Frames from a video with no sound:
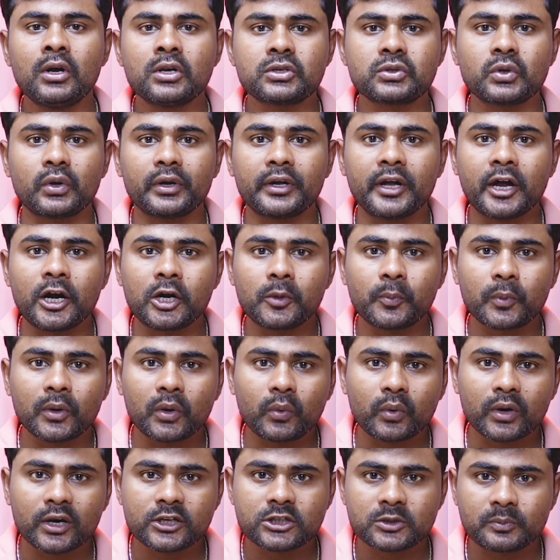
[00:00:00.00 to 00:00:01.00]
సో ఎయిట్ ప్రో
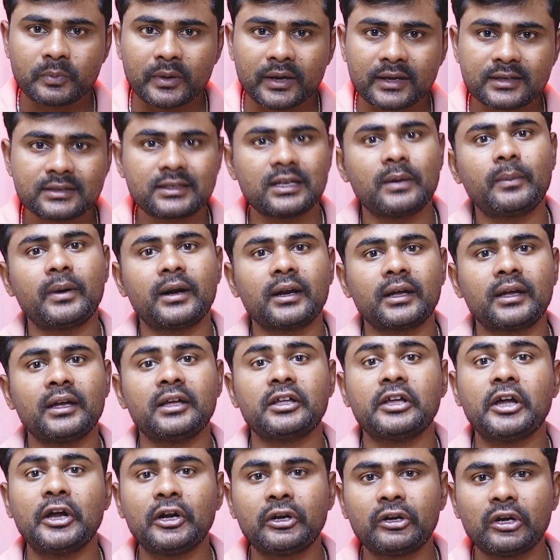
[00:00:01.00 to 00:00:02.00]
ఉన్న స్పిక్సే మనకి
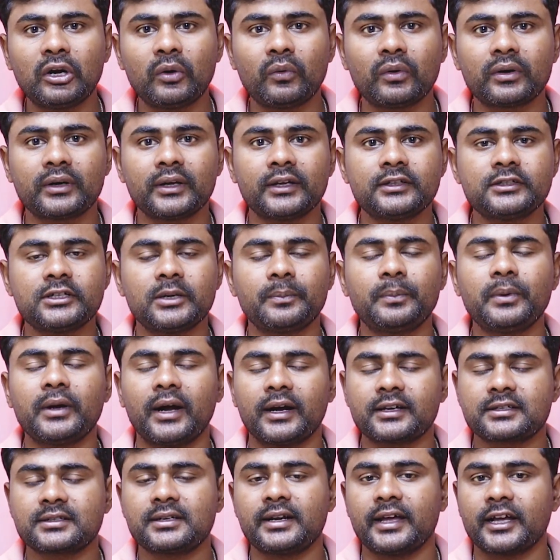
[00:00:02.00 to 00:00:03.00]
ఎయిట్లో ఉంటాయని చెప్పి
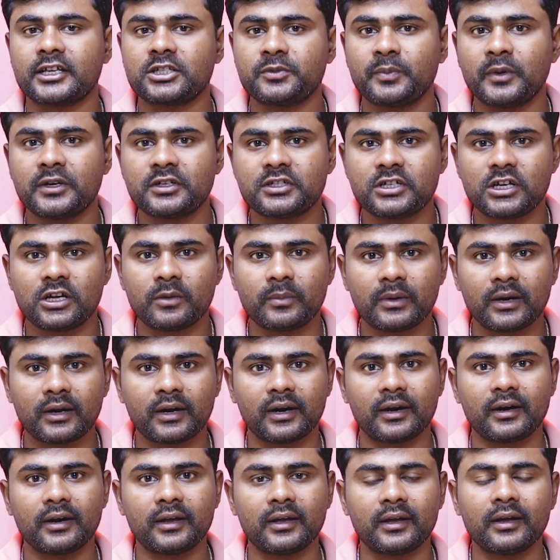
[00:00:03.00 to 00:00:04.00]
అసలు ఎక్స్పెక్ట్
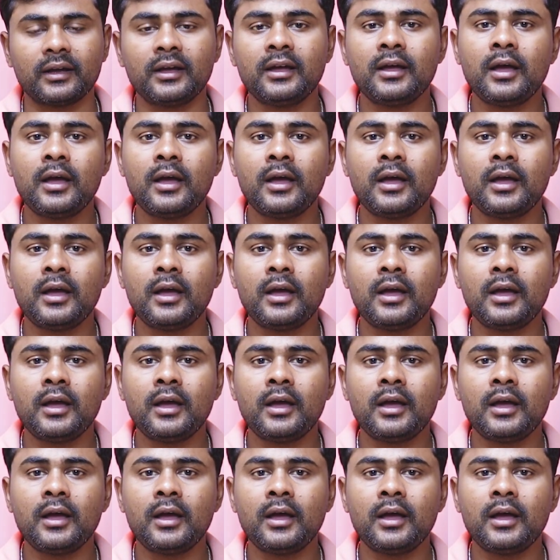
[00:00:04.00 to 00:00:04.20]
చేయమాకండి